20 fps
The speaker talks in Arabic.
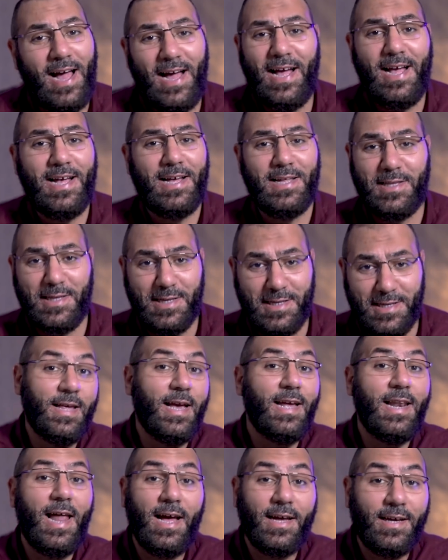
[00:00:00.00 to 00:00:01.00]
حاجات كتير
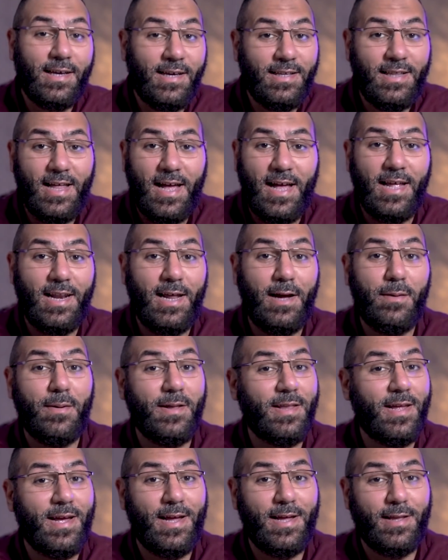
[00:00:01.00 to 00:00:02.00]
زي العقيده
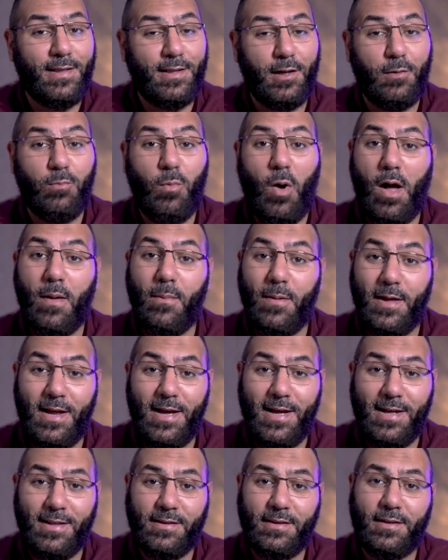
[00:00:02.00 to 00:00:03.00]
العبادات
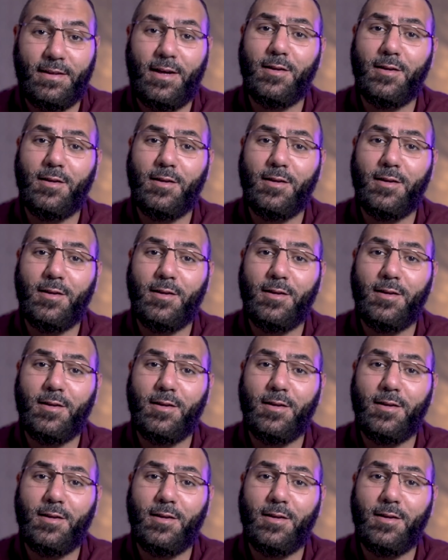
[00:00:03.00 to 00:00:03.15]
المعاملات